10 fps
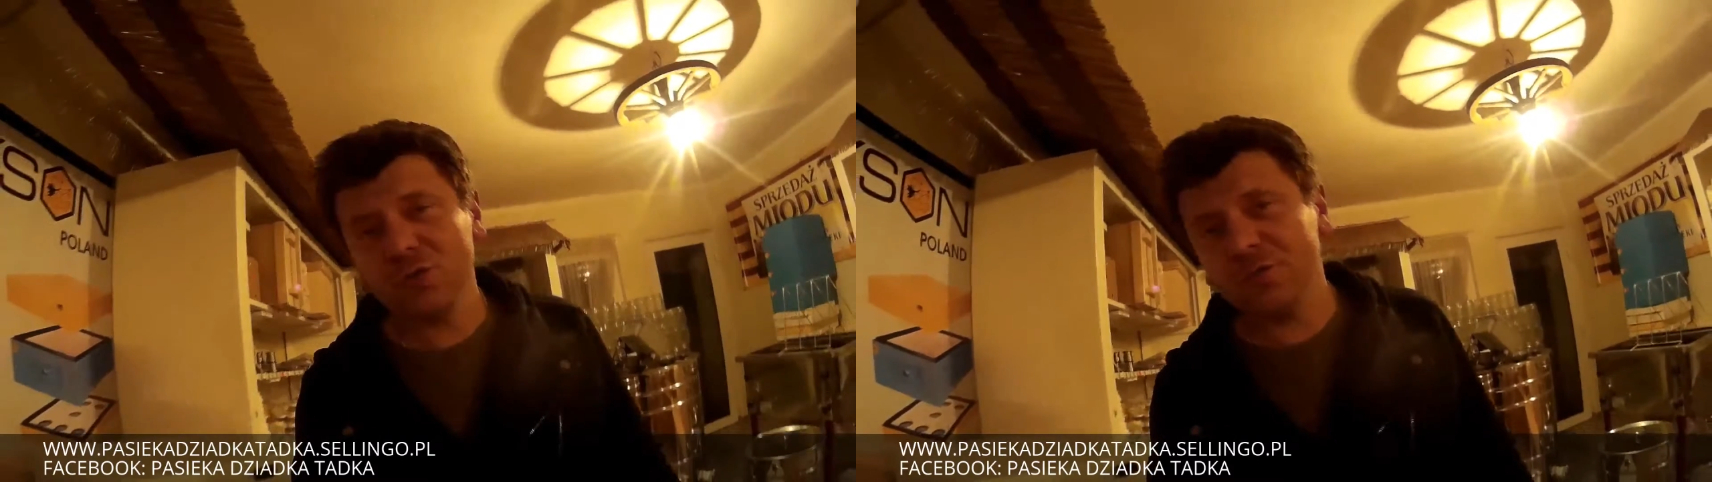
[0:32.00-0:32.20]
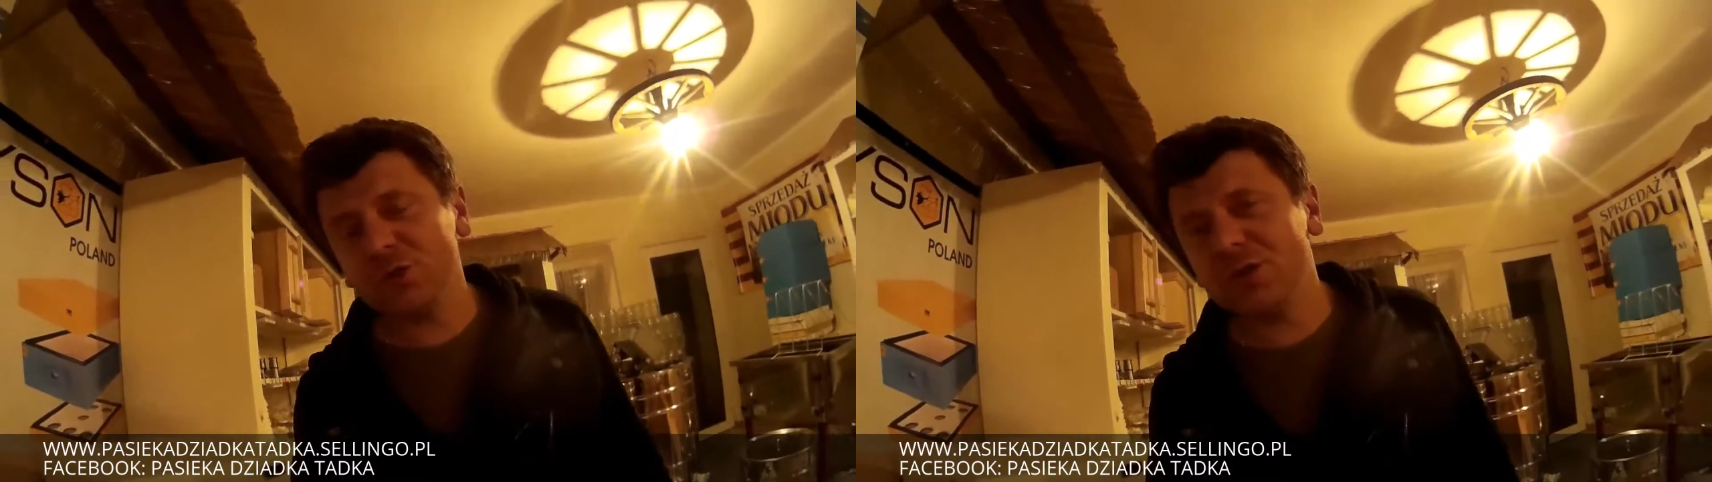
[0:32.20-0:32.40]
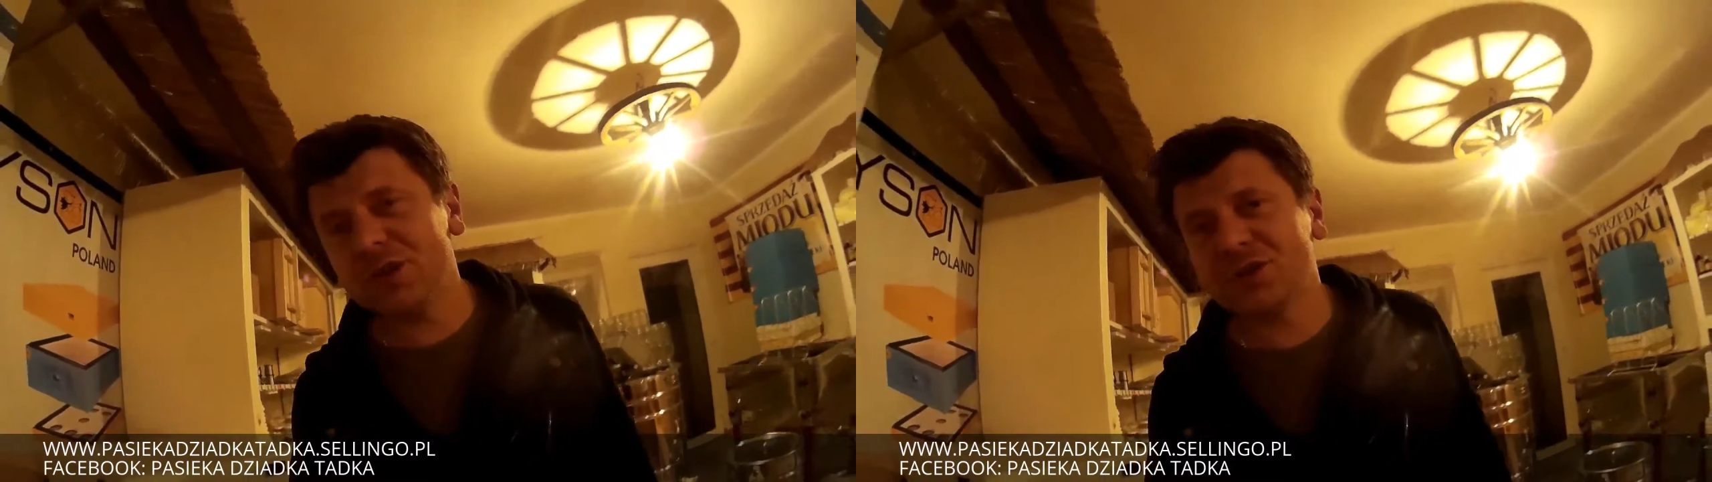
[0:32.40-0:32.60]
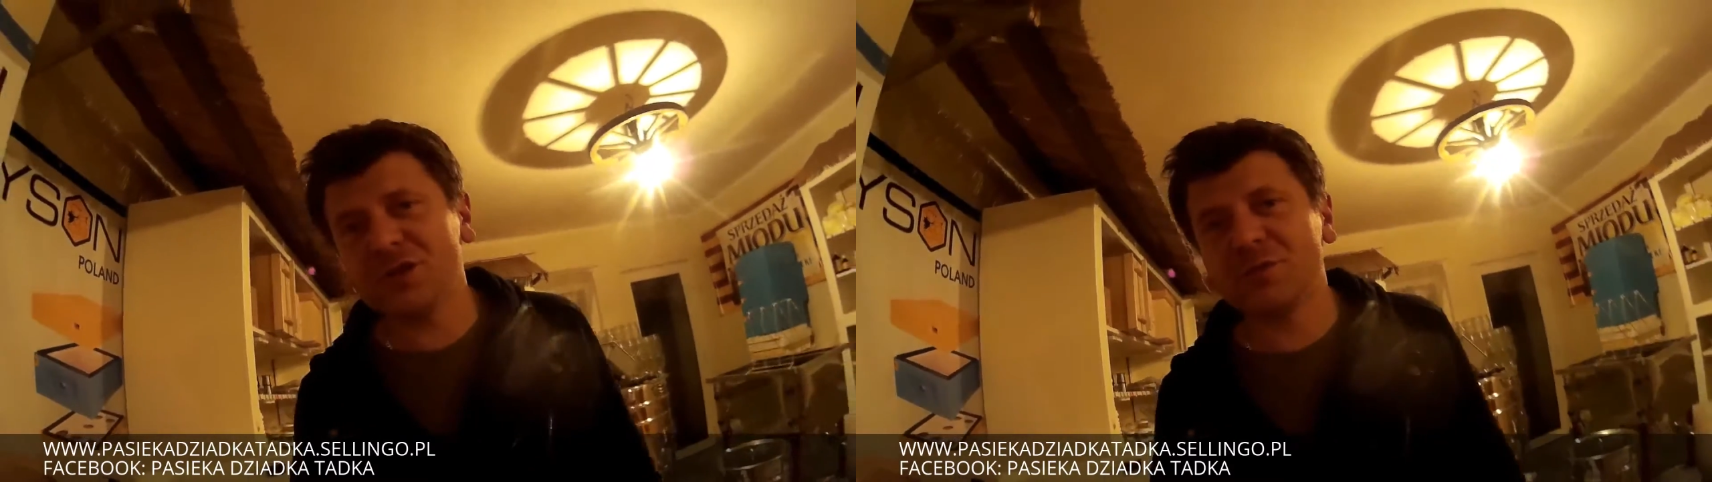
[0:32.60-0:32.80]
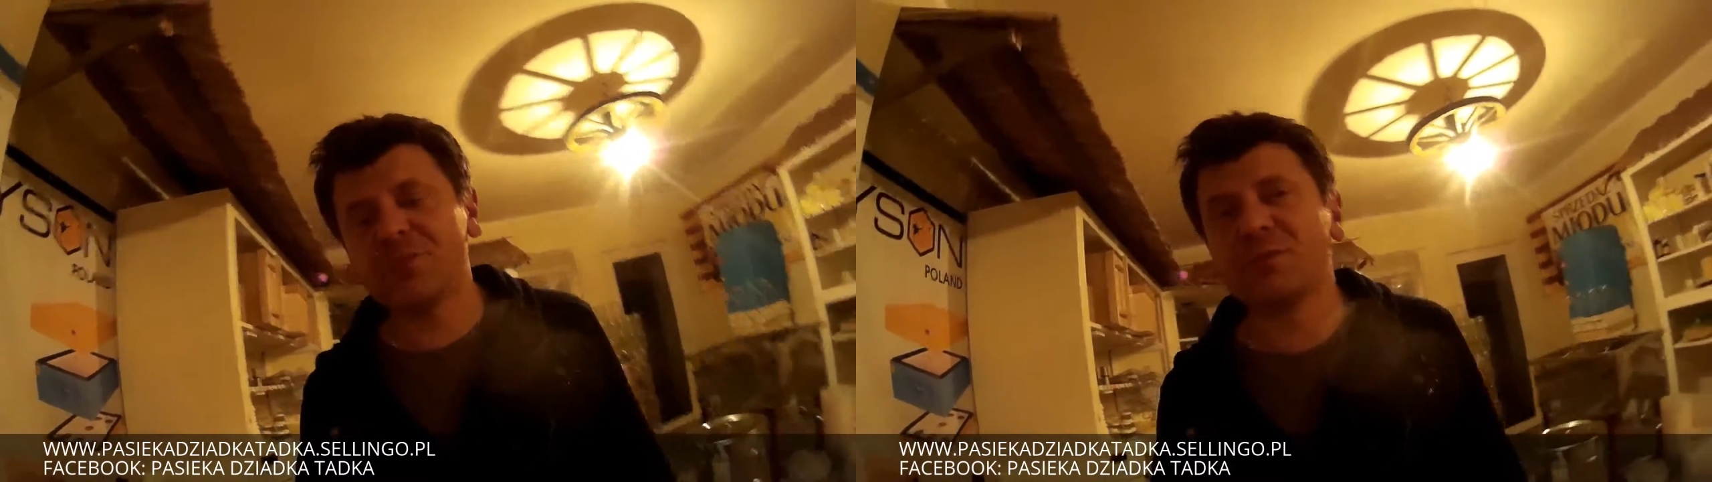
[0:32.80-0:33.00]
w których
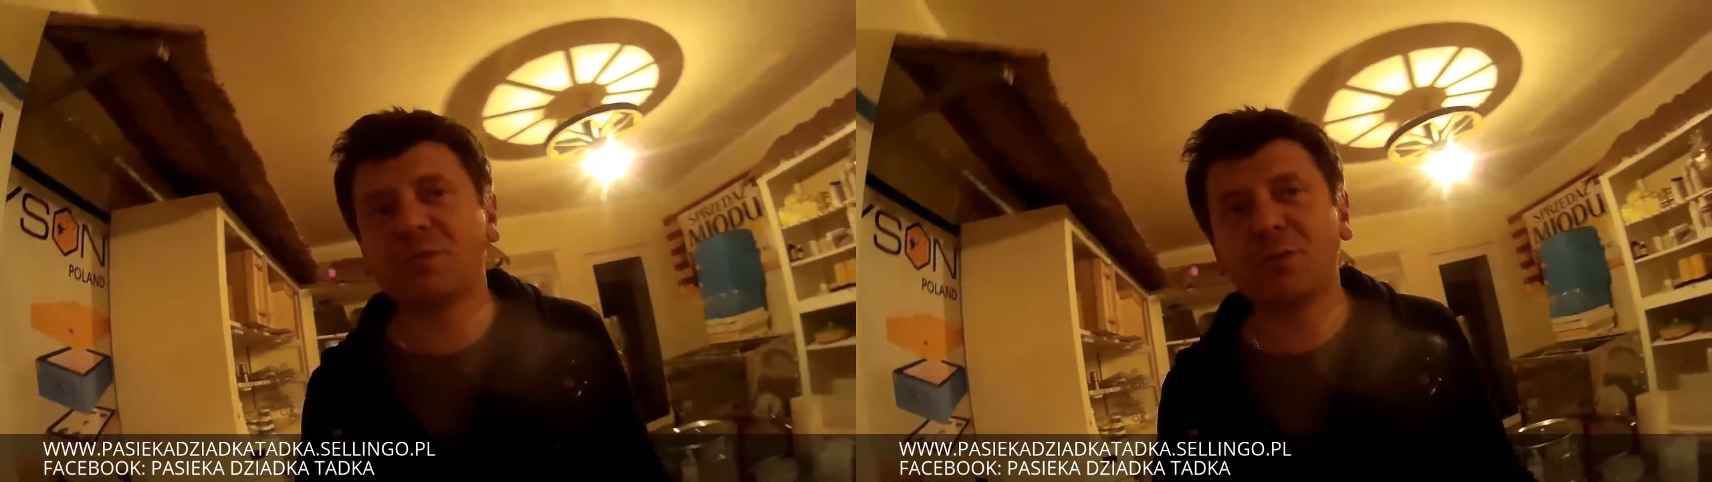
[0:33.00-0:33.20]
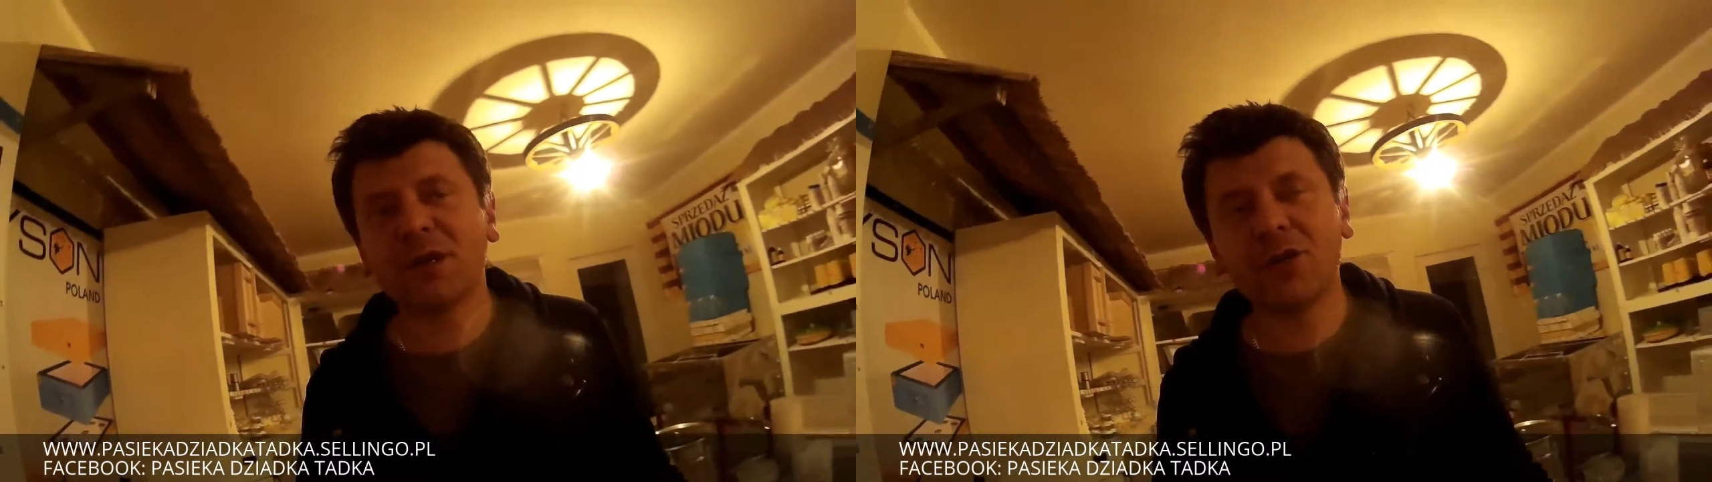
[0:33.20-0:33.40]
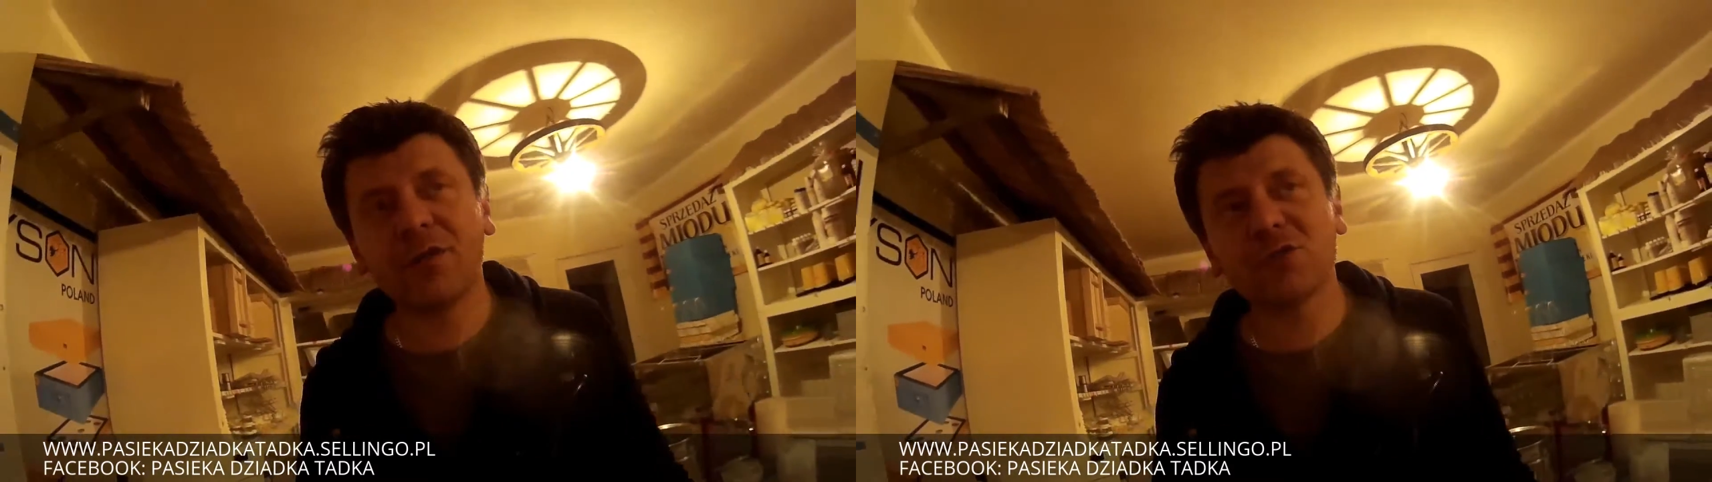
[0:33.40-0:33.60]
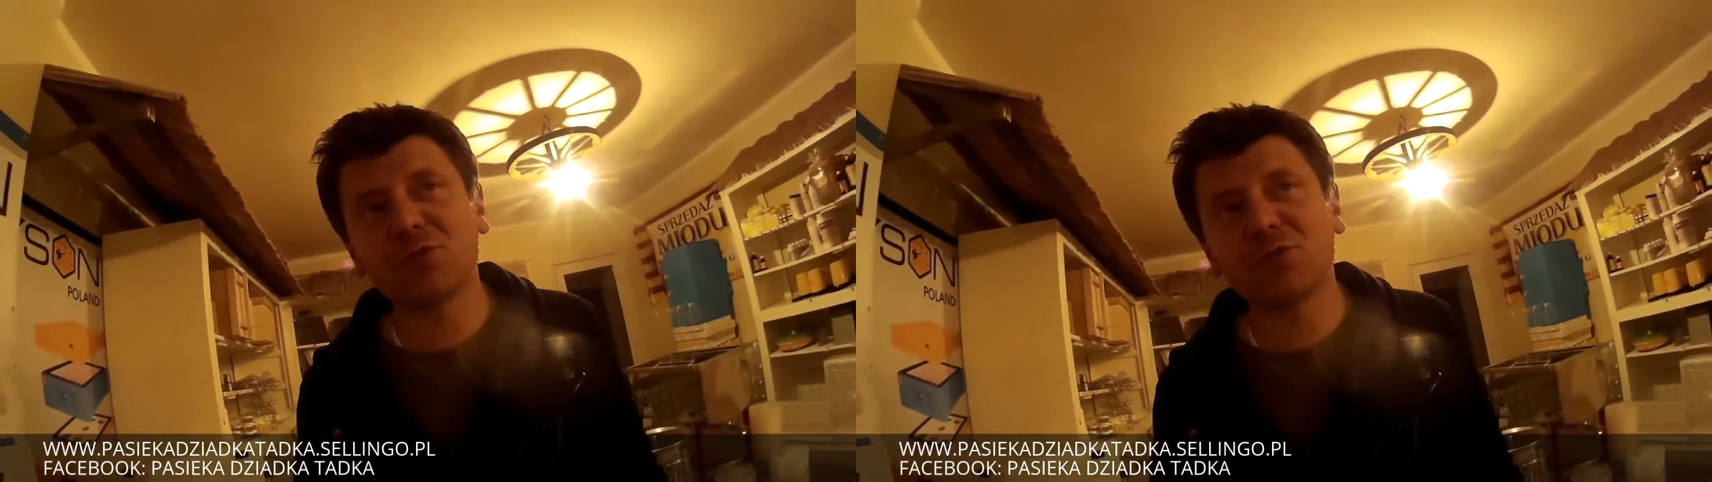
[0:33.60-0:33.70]
chcielibyśmy propagować